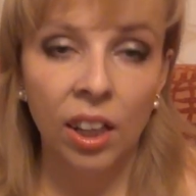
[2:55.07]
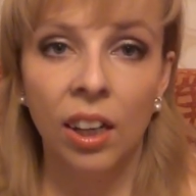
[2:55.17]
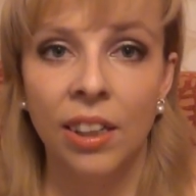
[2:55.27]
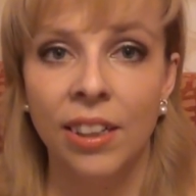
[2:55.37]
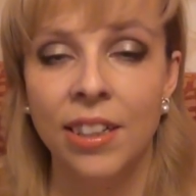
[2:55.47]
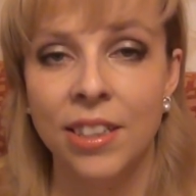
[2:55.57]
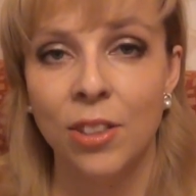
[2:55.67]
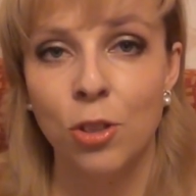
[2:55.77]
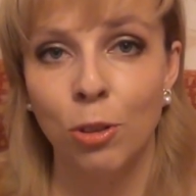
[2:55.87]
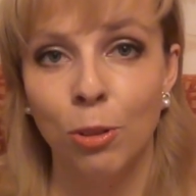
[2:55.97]
а я
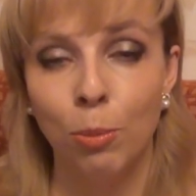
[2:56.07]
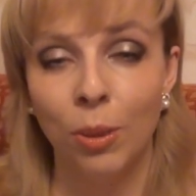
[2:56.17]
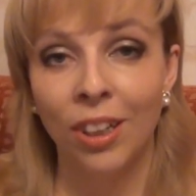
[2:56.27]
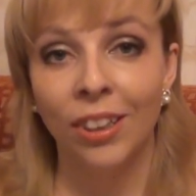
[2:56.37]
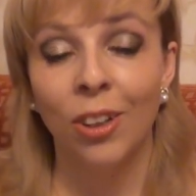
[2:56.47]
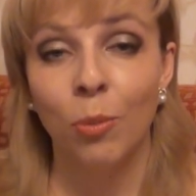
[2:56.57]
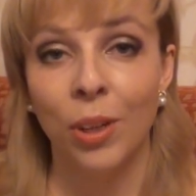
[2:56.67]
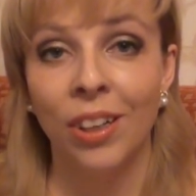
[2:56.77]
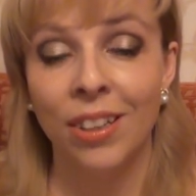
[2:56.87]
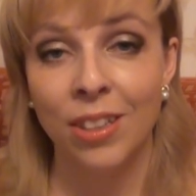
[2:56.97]
хотела, чтобы когда он
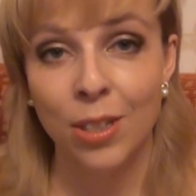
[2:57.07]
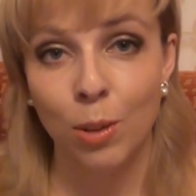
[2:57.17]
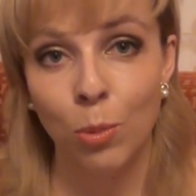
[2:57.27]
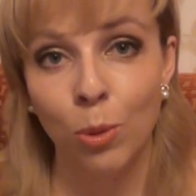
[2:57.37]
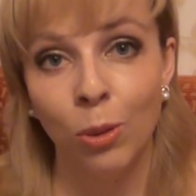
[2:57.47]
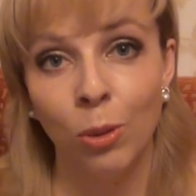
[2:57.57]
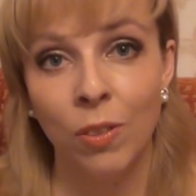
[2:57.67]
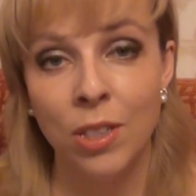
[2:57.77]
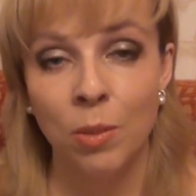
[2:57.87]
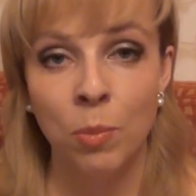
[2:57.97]
приходил с работы, он
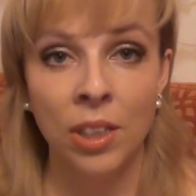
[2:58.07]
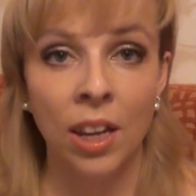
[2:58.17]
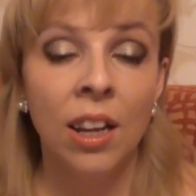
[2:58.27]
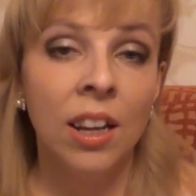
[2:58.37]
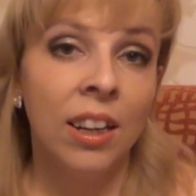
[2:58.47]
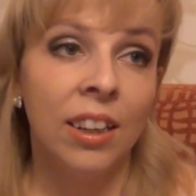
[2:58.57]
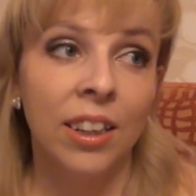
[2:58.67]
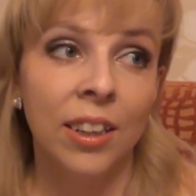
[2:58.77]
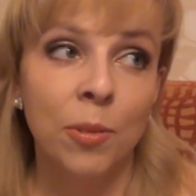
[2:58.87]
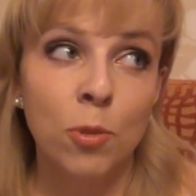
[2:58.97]
видел меня
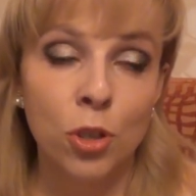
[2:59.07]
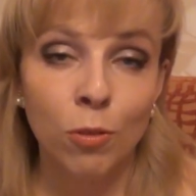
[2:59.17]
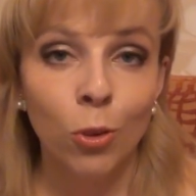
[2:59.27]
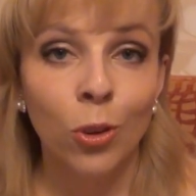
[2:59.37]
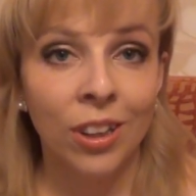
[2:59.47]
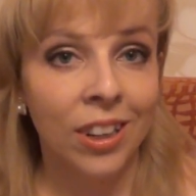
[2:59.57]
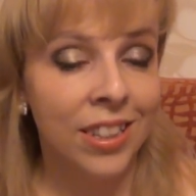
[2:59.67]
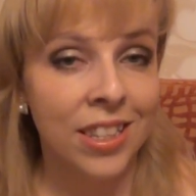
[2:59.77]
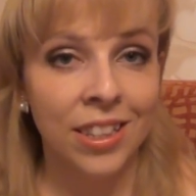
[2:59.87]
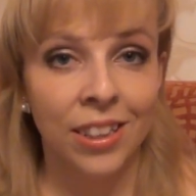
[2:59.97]
а, живой, радостный,